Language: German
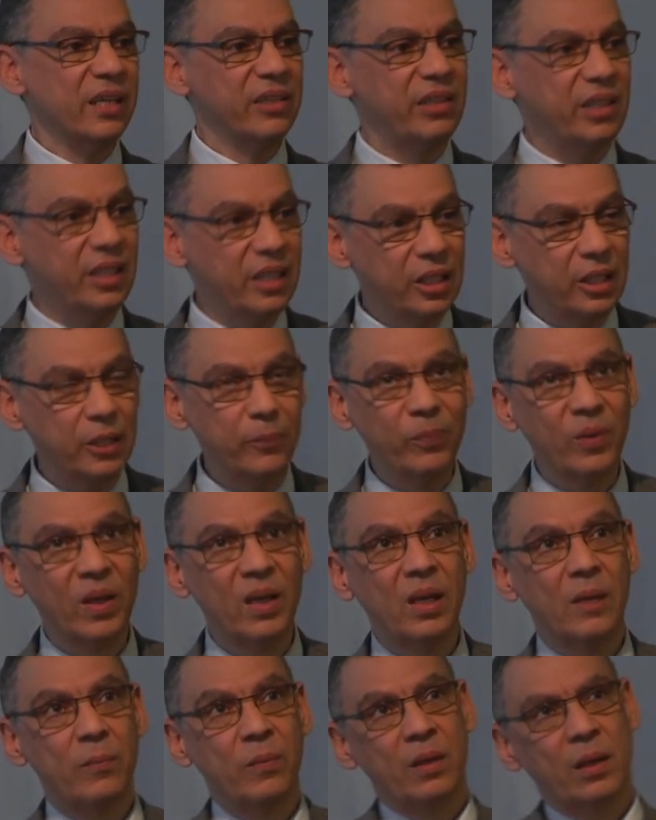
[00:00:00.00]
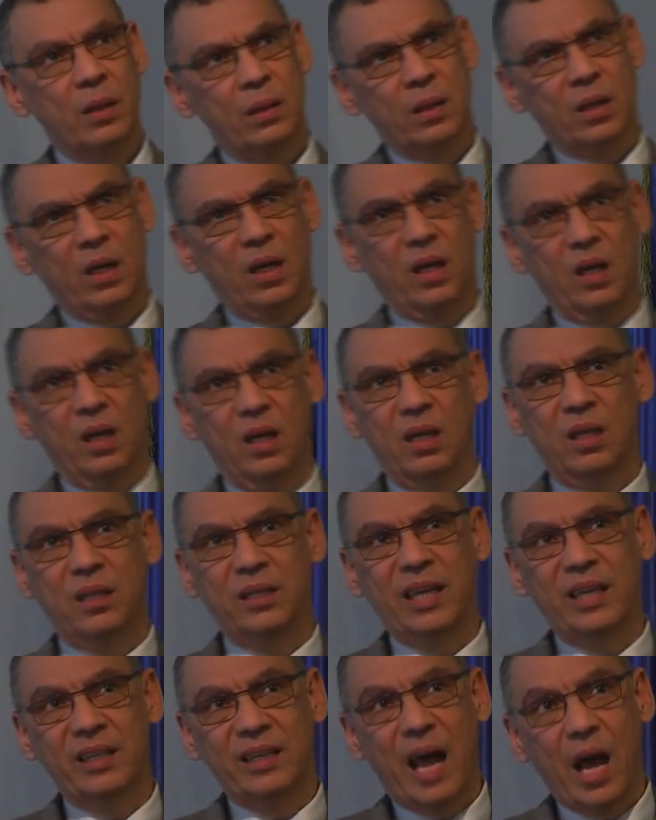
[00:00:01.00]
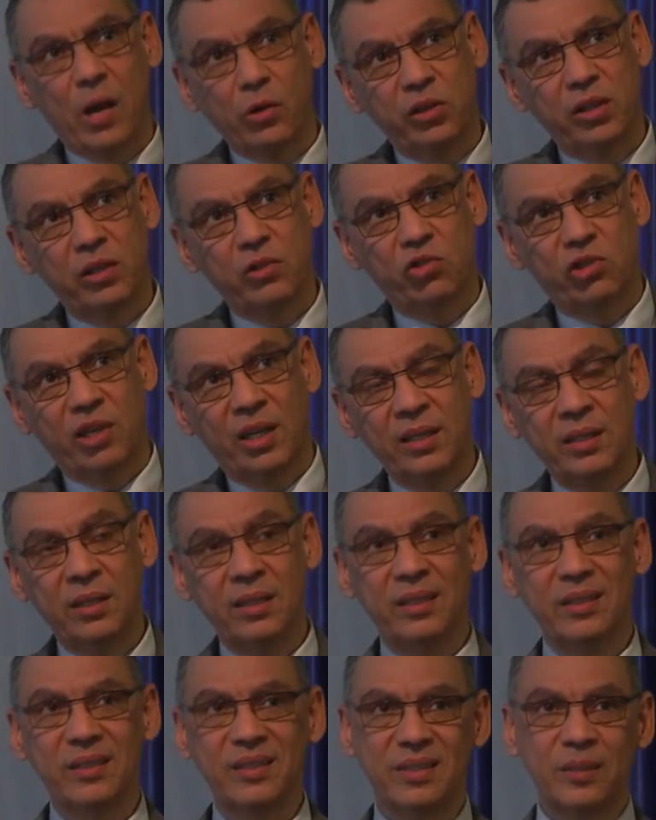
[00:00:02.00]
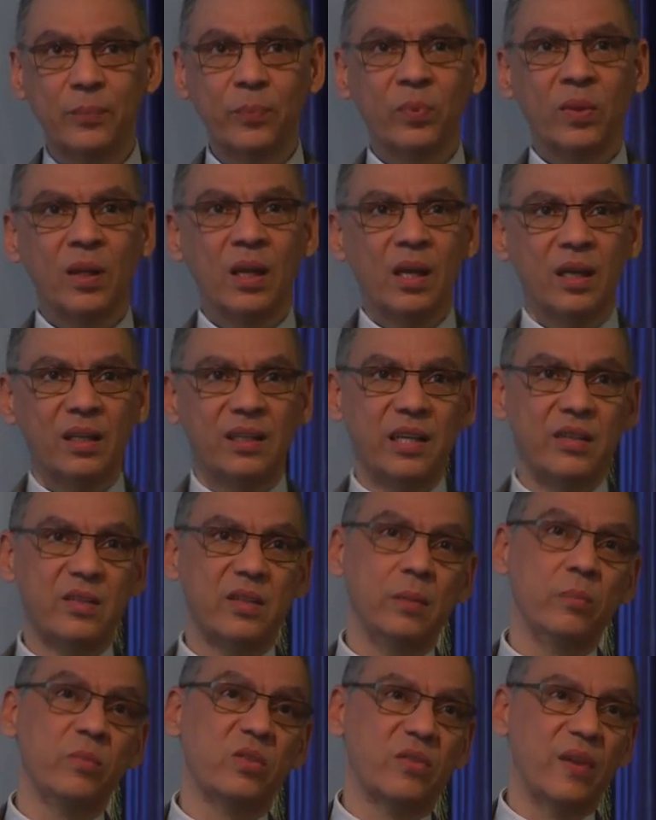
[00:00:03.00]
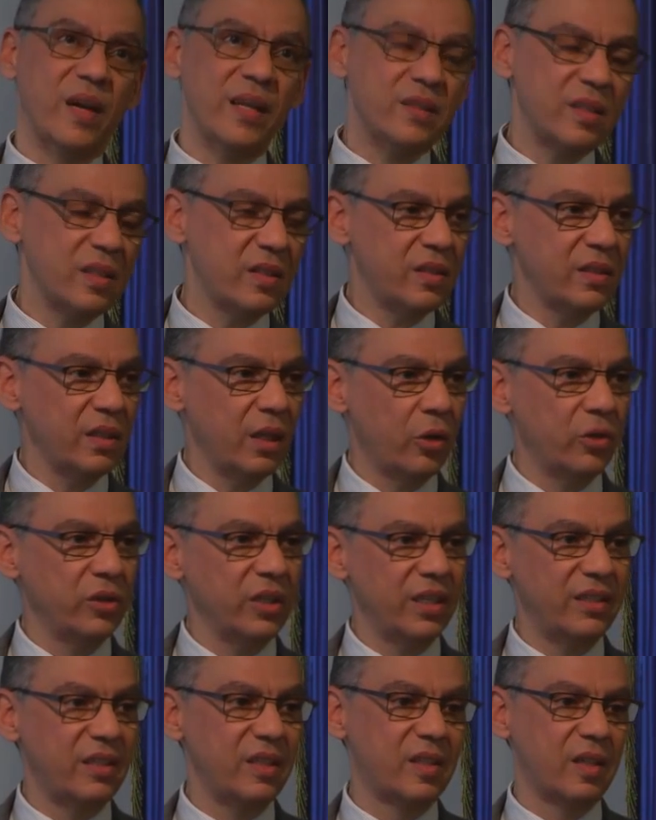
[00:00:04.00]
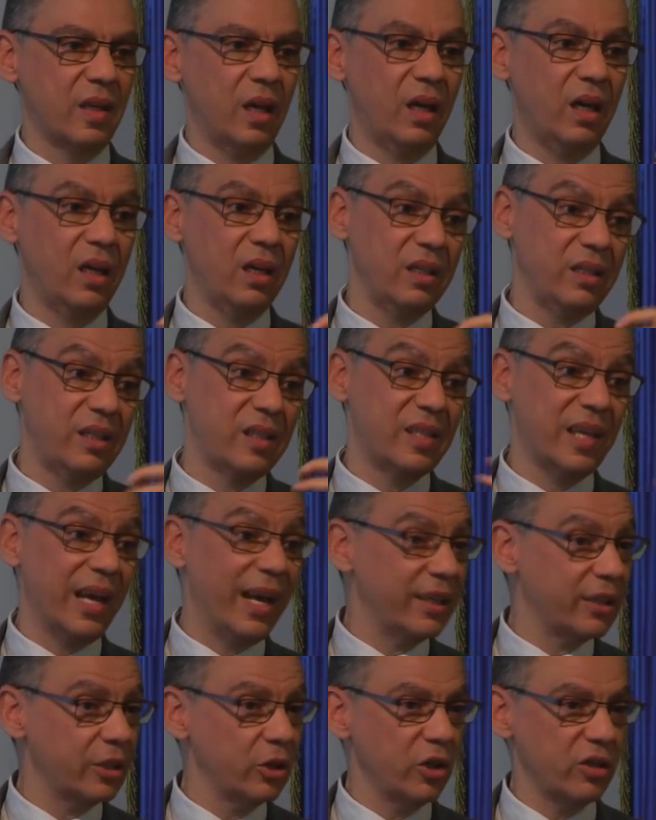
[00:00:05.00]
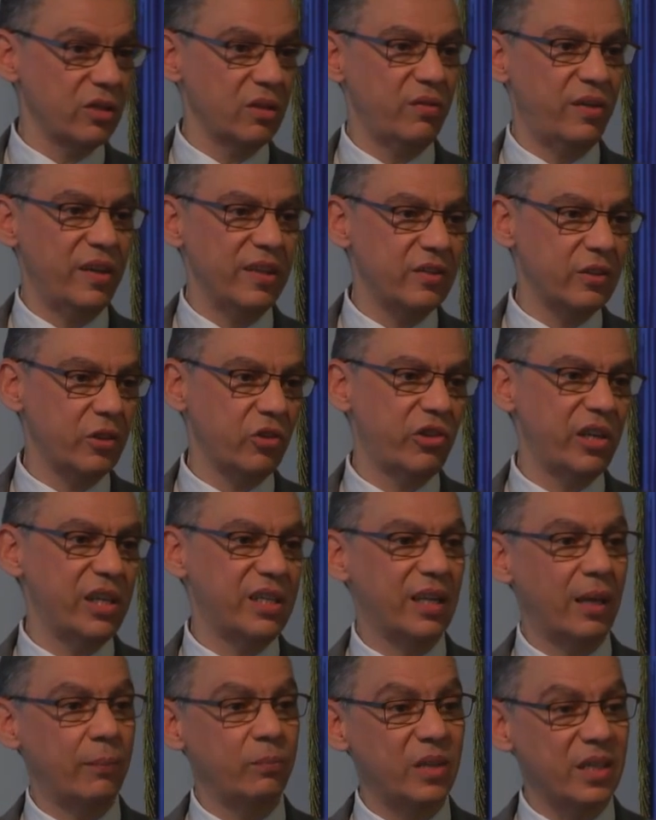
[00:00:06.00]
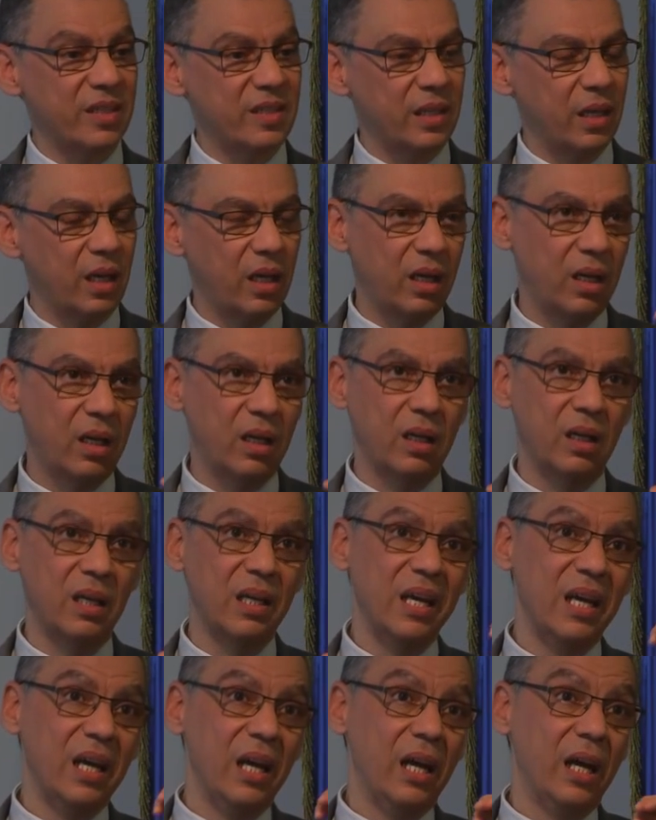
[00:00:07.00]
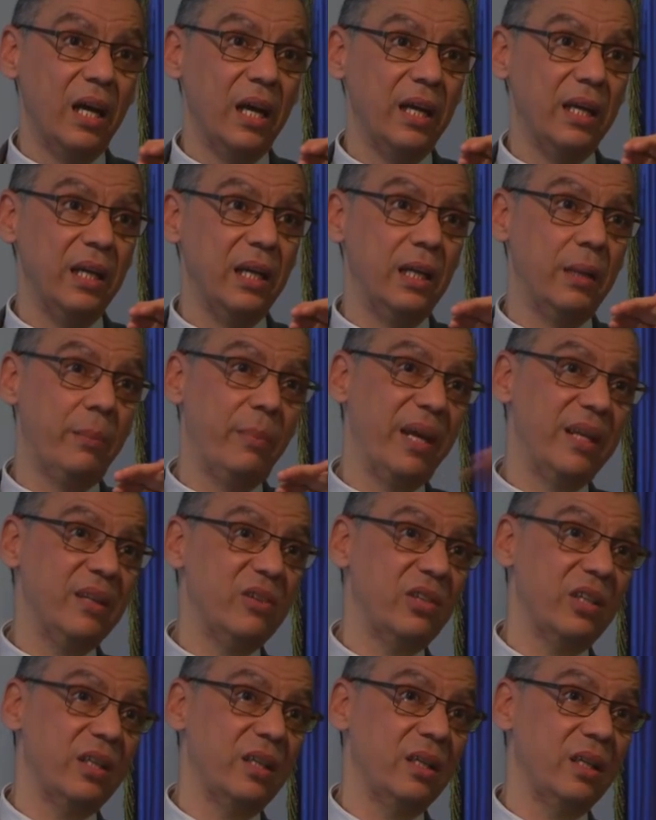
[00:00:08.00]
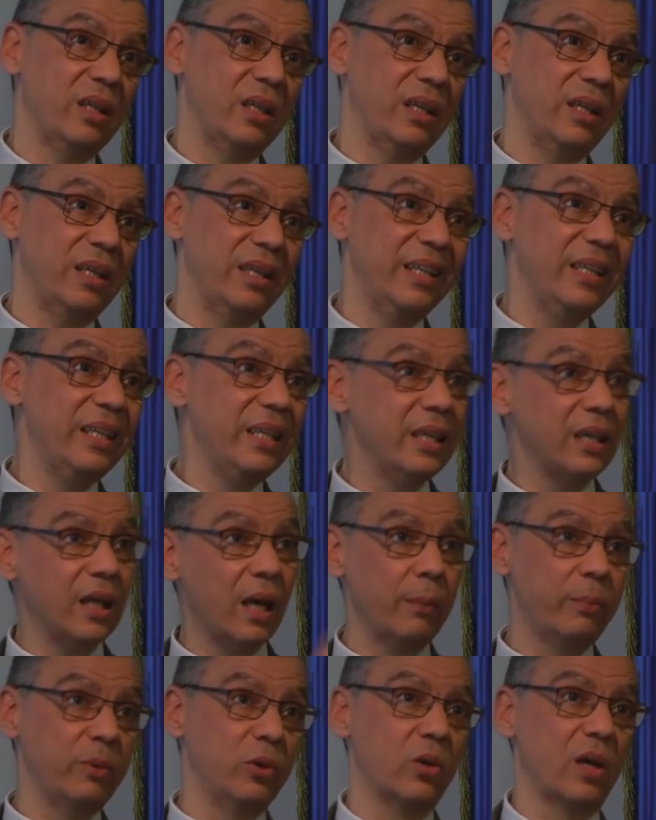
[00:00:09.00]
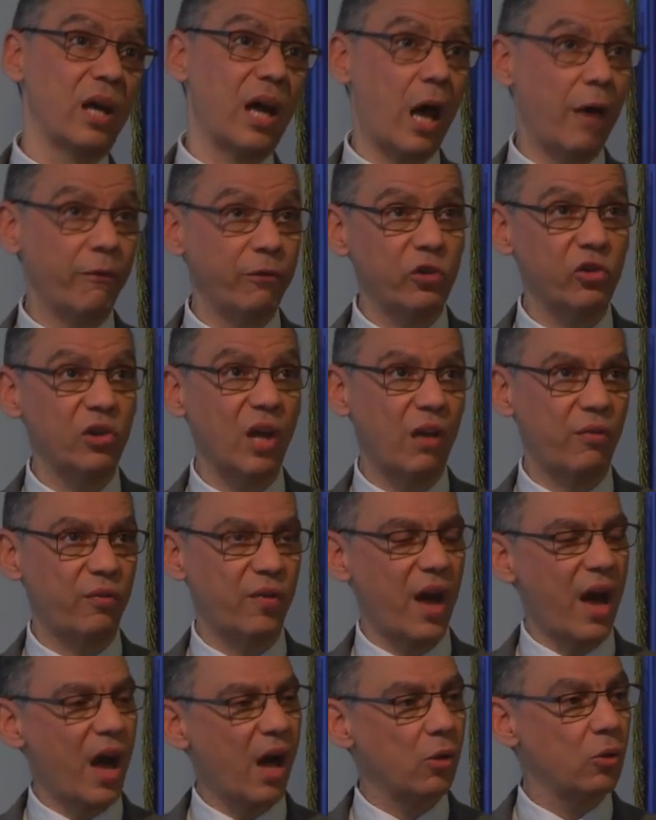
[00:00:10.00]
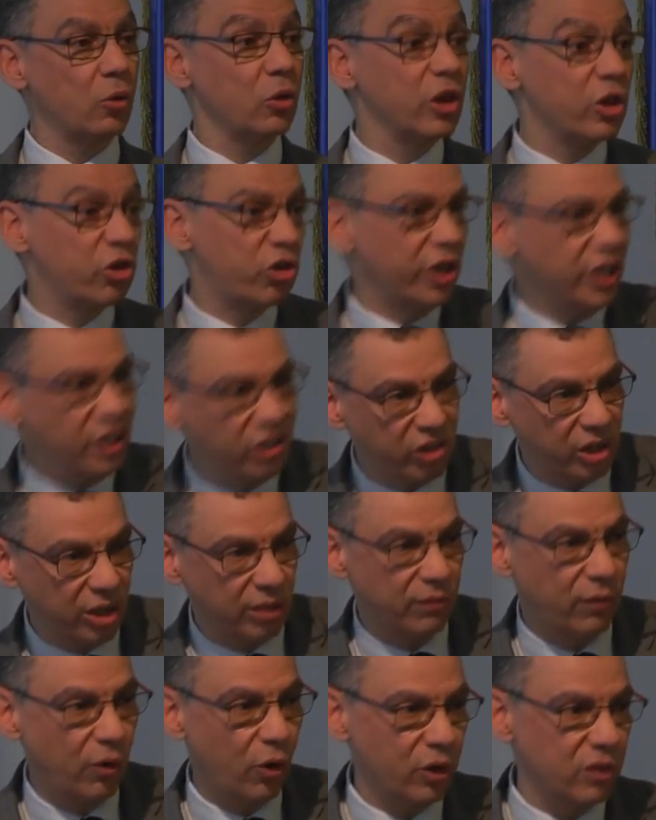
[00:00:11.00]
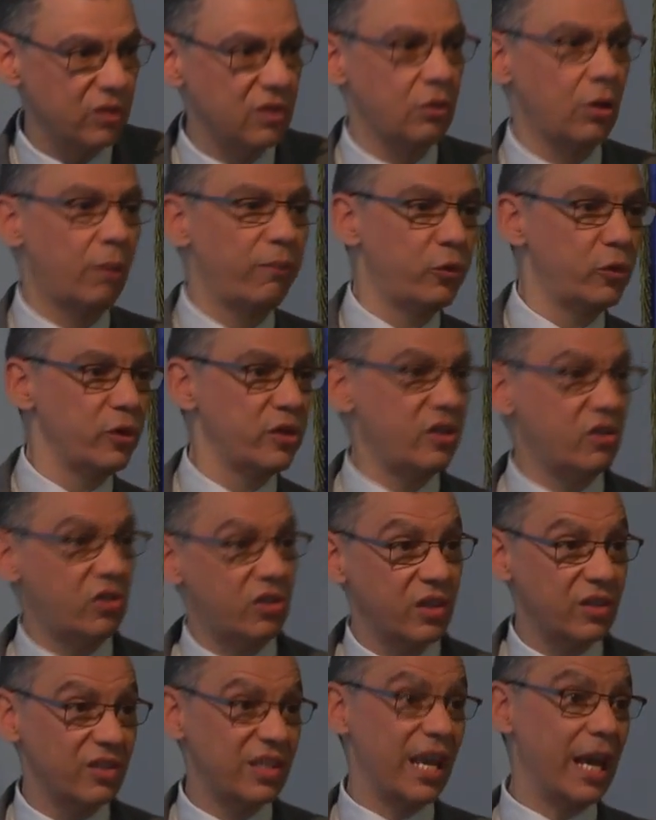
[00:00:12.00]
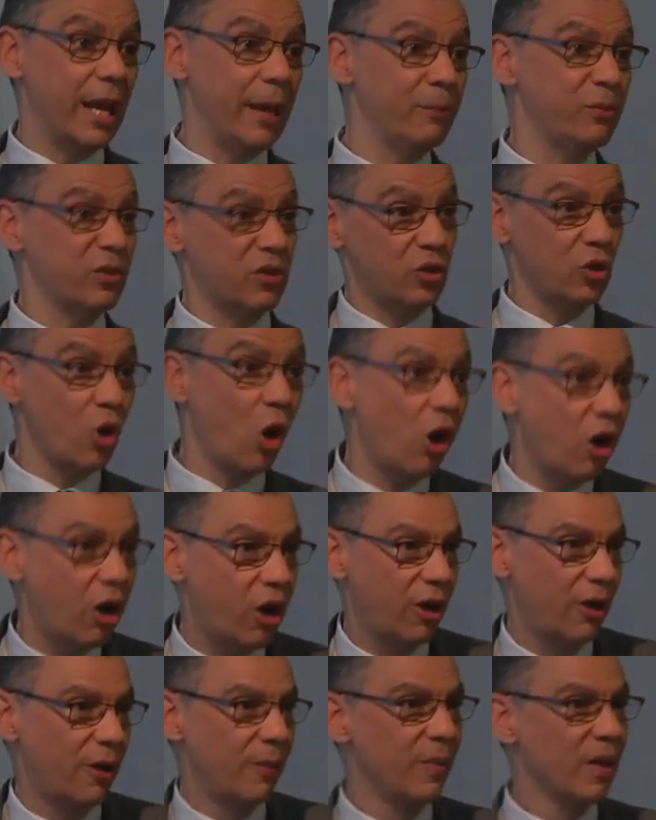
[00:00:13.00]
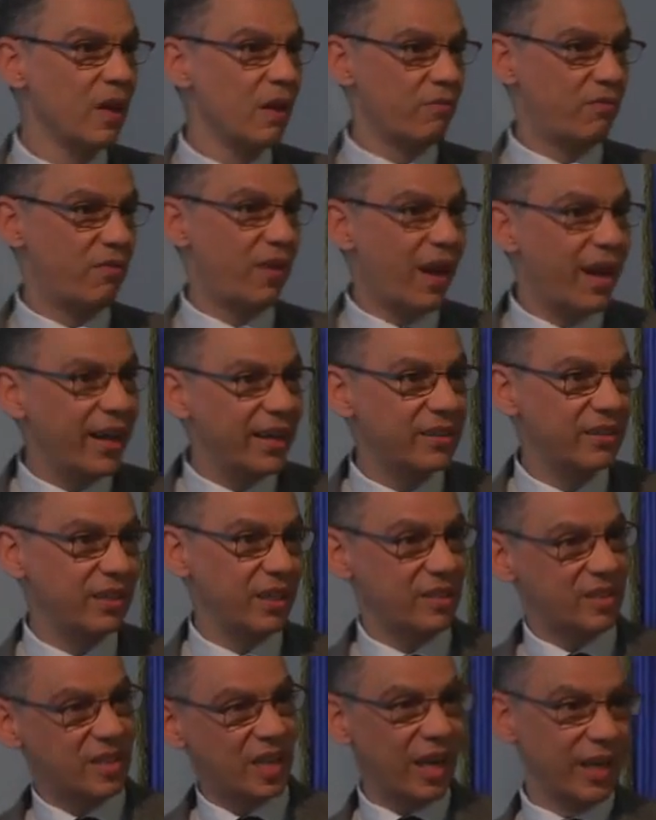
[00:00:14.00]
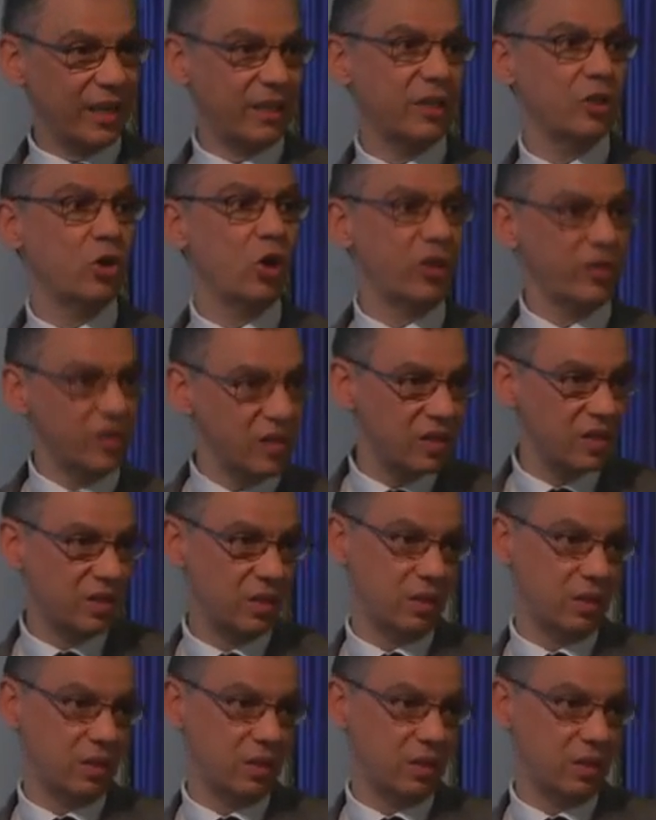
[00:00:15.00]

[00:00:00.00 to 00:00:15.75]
die äh, ja dadurch entstanden ist, dass im 20. Jahrhundert die, äh, die Zeitgenossen festgestellt haben, dass äh, Elemente ihrer biografischen Erfahrung Geschichte geworden sind, obwohl sie selbst noch weiter Zeitgenossen